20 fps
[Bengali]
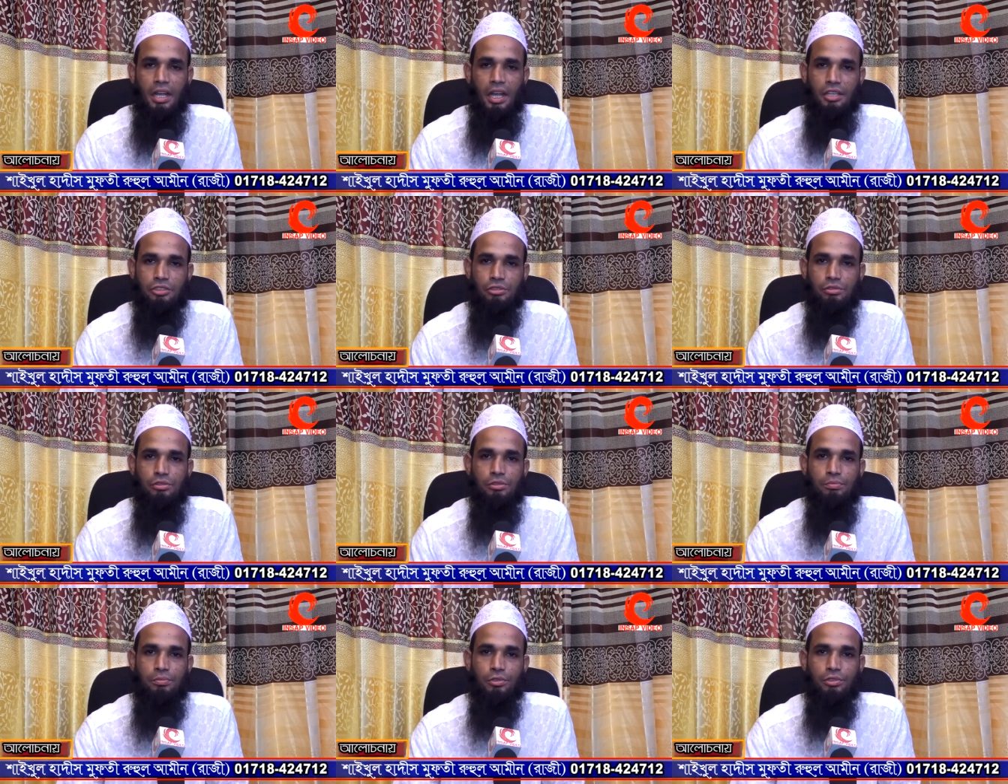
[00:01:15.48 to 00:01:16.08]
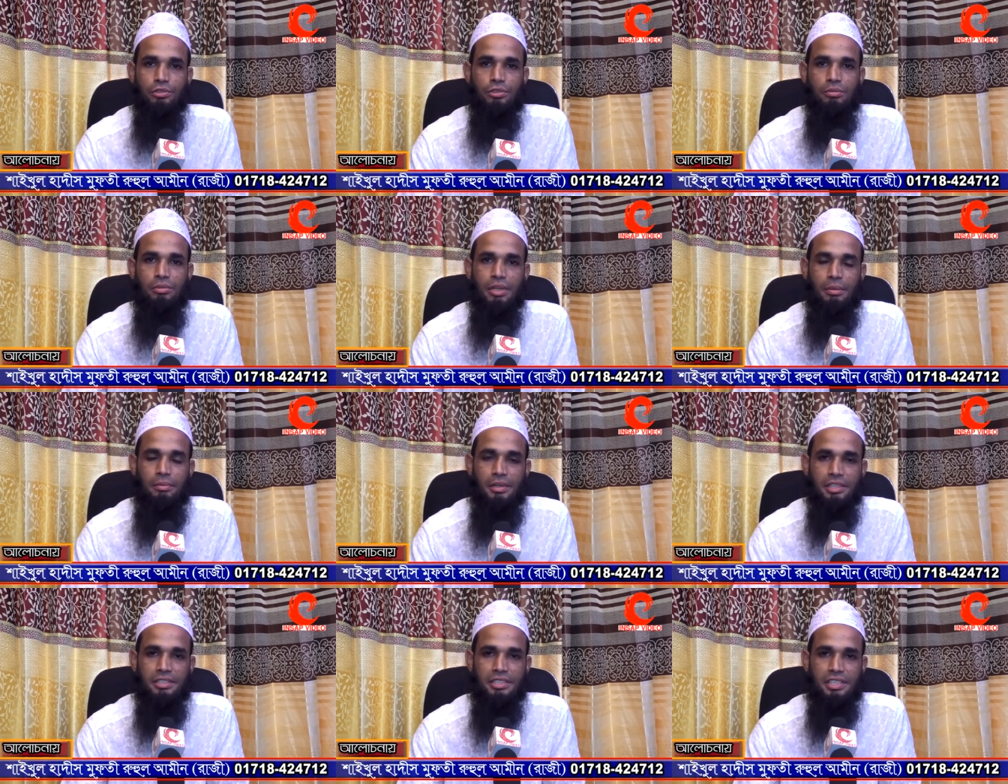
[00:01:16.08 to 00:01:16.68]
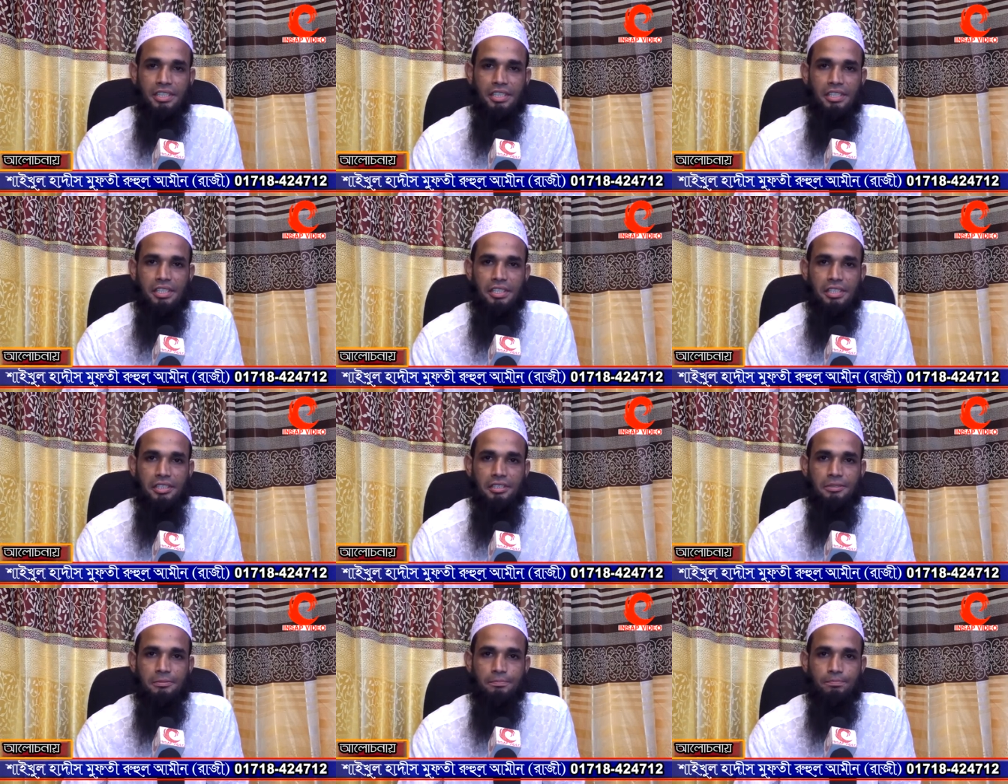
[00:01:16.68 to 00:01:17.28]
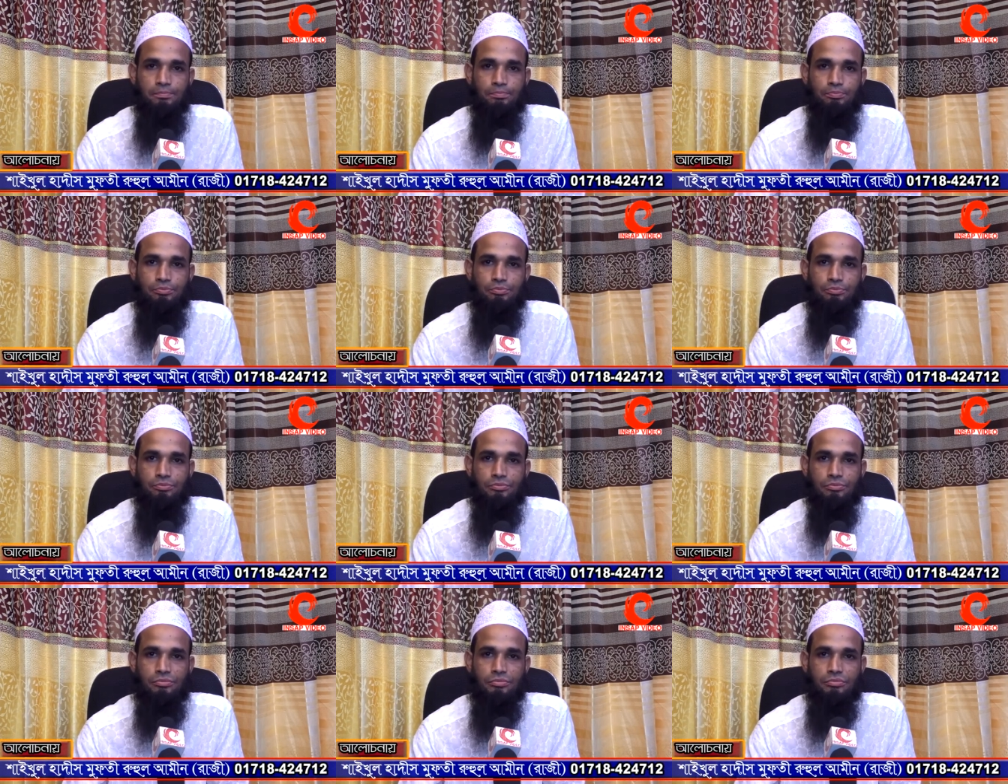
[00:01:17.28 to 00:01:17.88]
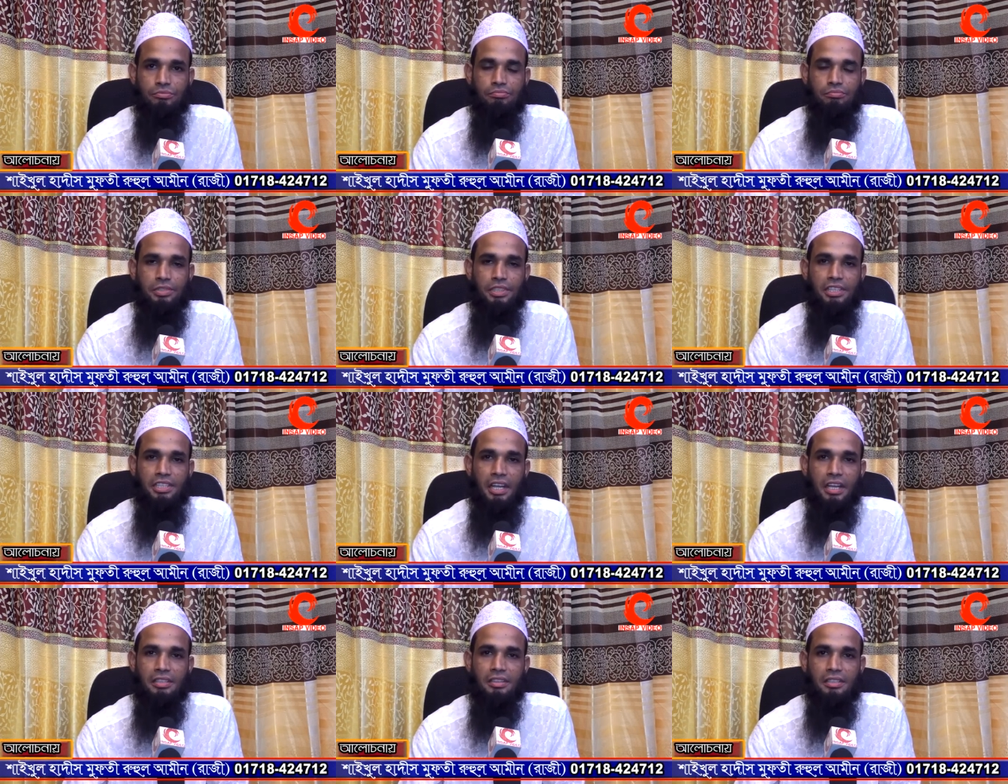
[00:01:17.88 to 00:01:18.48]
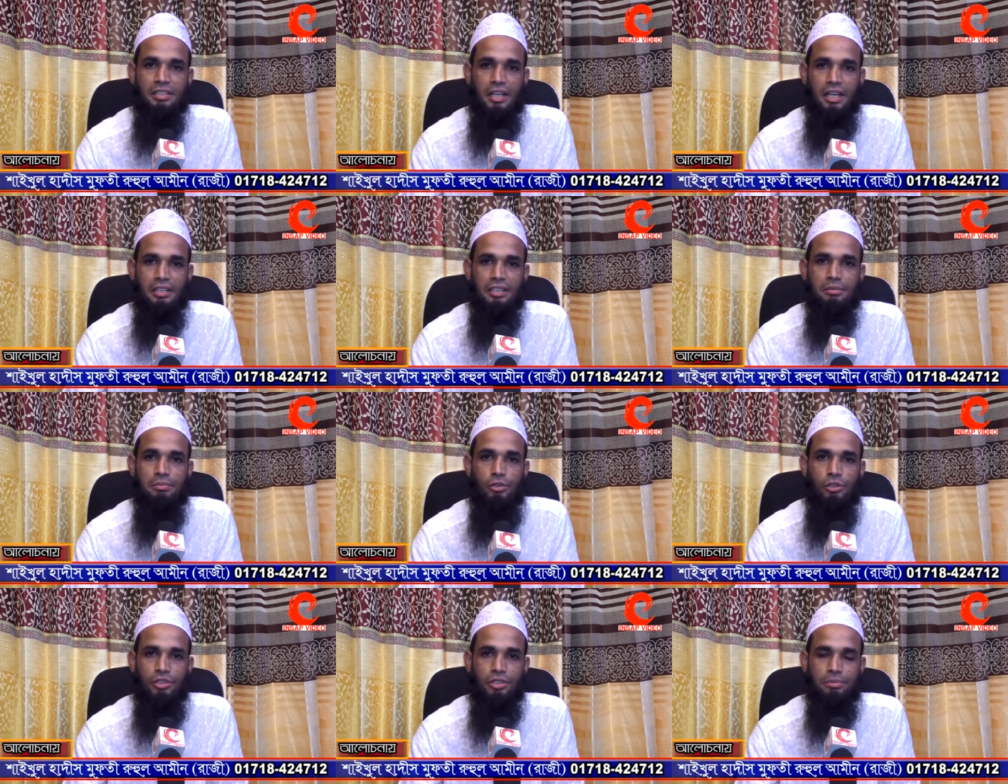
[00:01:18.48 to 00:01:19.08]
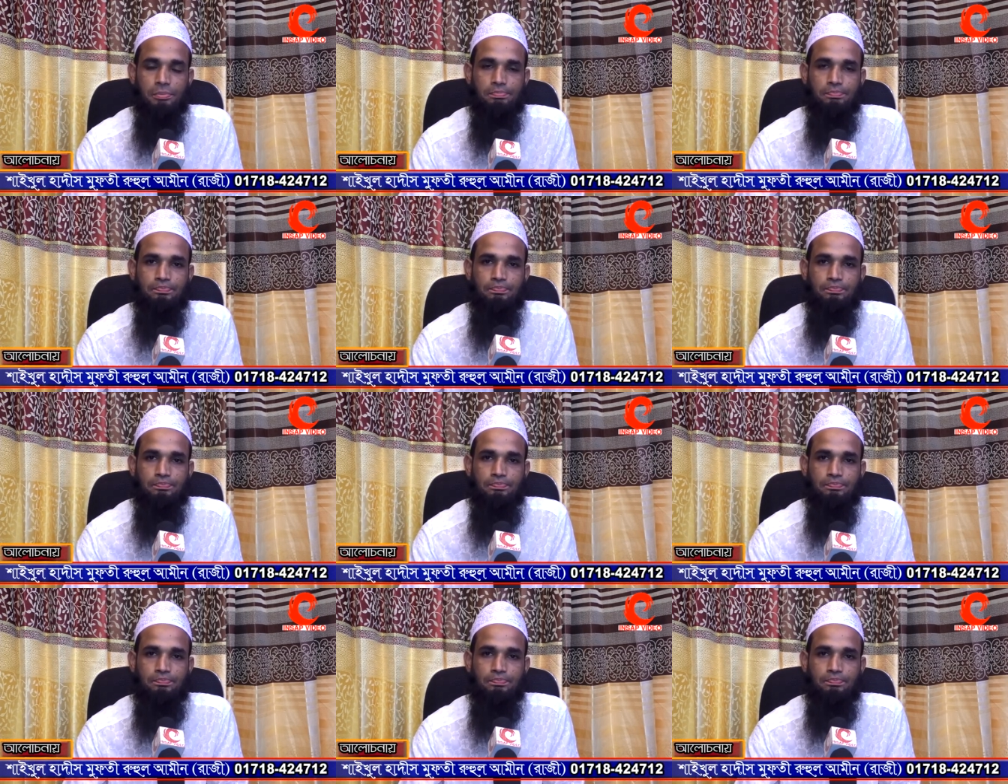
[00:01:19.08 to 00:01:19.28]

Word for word: আসুন প্রথমে আমরা জেনে নিই বিদাত কাকে বলে